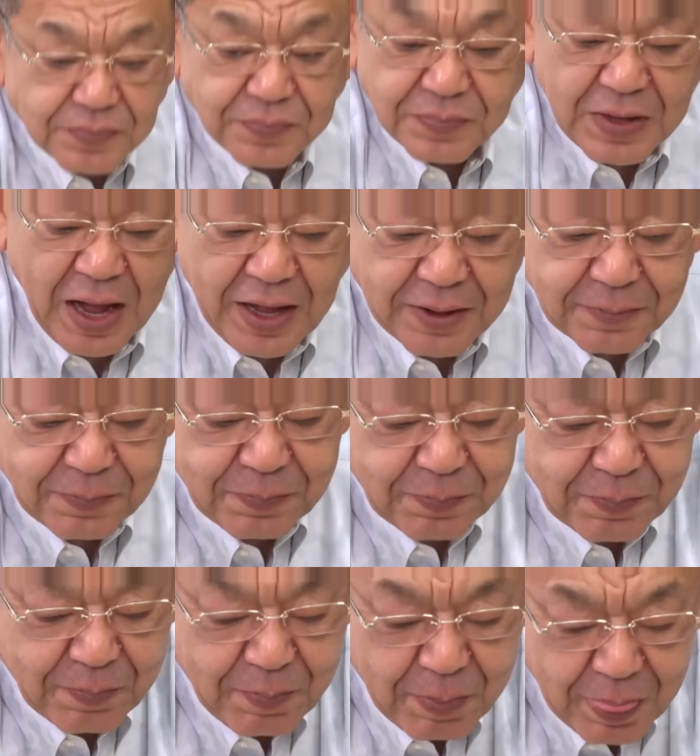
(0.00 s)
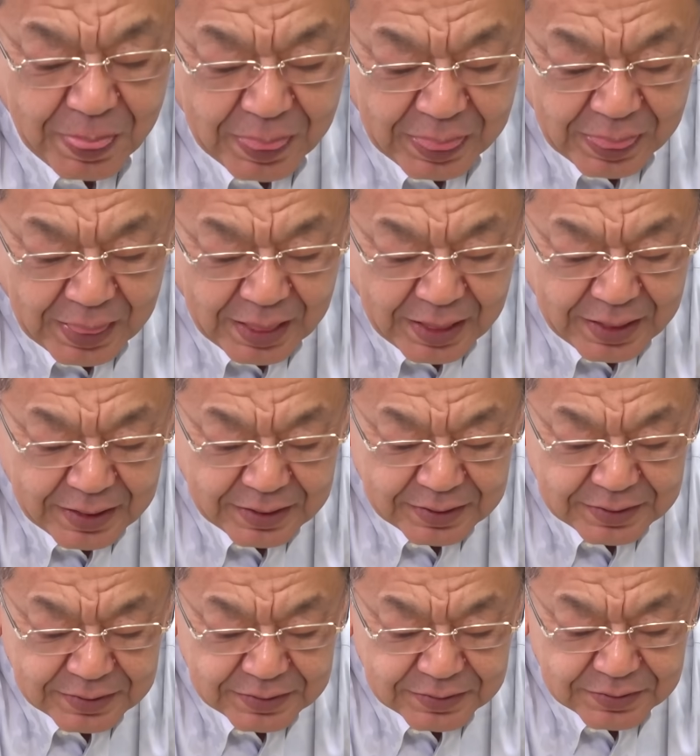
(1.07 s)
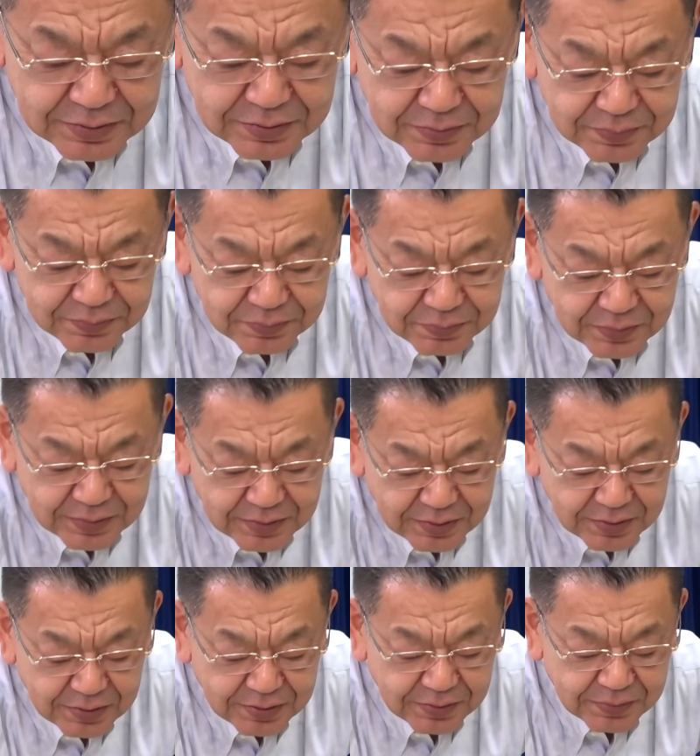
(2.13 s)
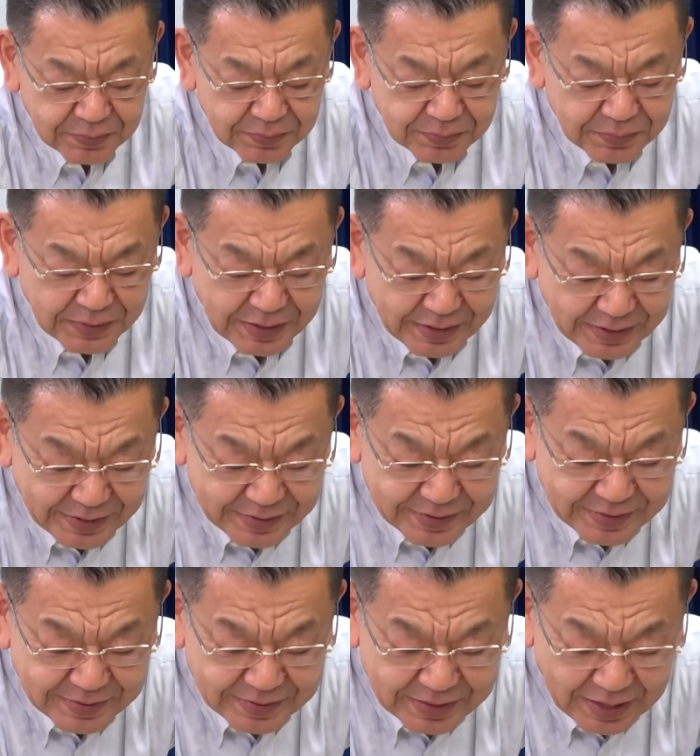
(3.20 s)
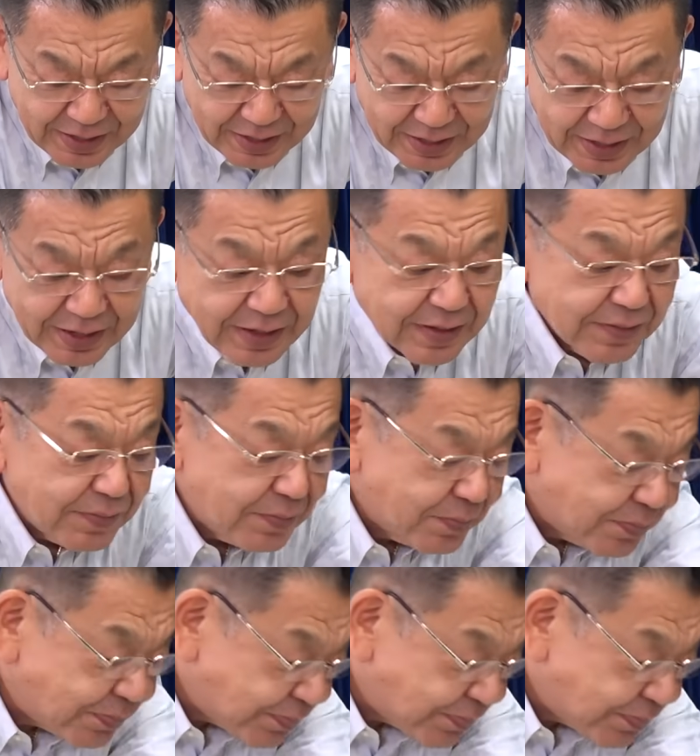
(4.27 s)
めにあのお時間の都合がございましてご退出なされますので、最後須田さんに。